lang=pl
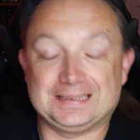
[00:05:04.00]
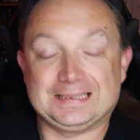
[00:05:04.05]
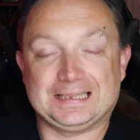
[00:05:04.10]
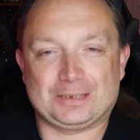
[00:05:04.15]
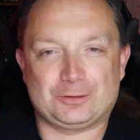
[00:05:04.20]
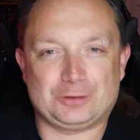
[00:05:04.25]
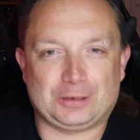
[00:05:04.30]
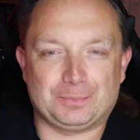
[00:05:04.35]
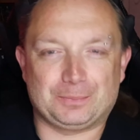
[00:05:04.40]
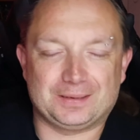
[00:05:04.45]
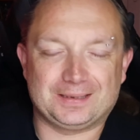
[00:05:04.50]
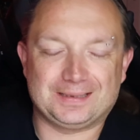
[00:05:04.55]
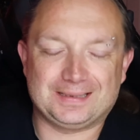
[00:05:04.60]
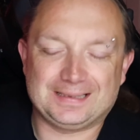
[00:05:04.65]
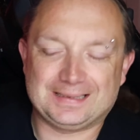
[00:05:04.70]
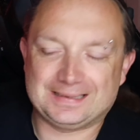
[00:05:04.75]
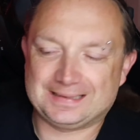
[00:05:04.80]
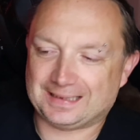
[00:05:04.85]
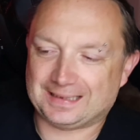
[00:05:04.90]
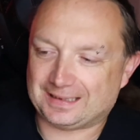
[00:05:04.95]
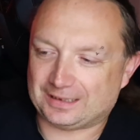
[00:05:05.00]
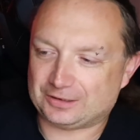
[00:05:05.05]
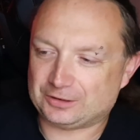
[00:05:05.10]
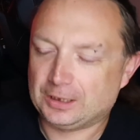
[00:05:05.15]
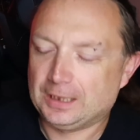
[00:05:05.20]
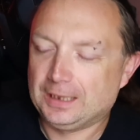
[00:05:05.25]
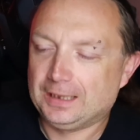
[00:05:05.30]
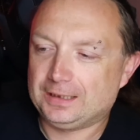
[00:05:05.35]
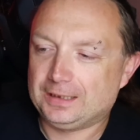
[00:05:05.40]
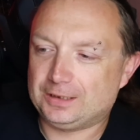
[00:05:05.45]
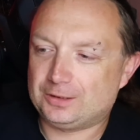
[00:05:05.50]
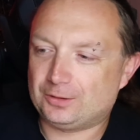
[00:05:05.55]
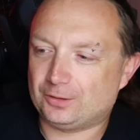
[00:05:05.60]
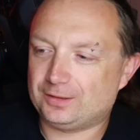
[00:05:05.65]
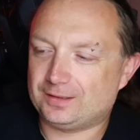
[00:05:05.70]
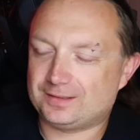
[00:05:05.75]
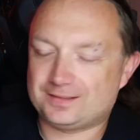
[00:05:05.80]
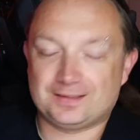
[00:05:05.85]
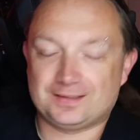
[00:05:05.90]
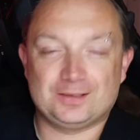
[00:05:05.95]
jakoś tam y, zagrać. I to
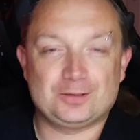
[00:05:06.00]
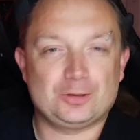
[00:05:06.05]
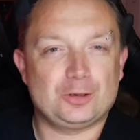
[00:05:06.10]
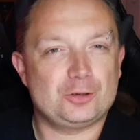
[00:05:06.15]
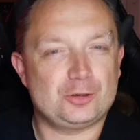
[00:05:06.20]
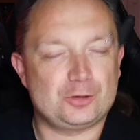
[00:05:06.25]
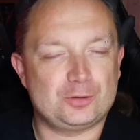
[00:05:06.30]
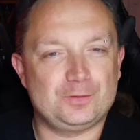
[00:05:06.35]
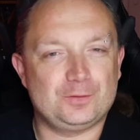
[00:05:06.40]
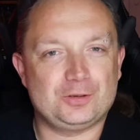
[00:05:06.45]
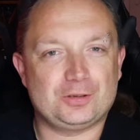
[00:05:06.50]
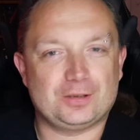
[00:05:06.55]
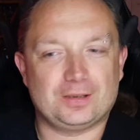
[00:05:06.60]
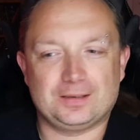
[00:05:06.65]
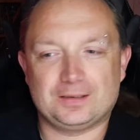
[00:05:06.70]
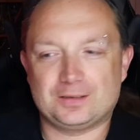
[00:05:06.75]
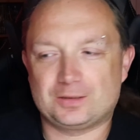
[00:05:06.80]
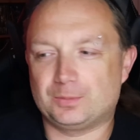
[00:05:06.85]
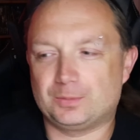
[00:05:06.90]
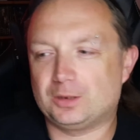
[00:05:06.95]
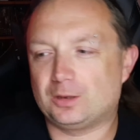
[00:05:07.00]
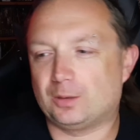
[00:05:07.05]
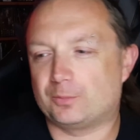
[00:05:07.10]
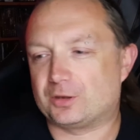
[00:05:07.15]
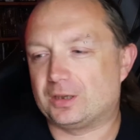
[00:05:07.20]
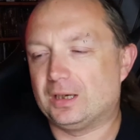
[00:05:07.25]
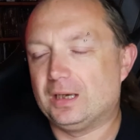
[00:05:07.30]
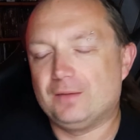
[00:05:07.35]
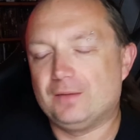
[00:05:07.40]
jest, to jest rzeczywiście zrobione dobrze.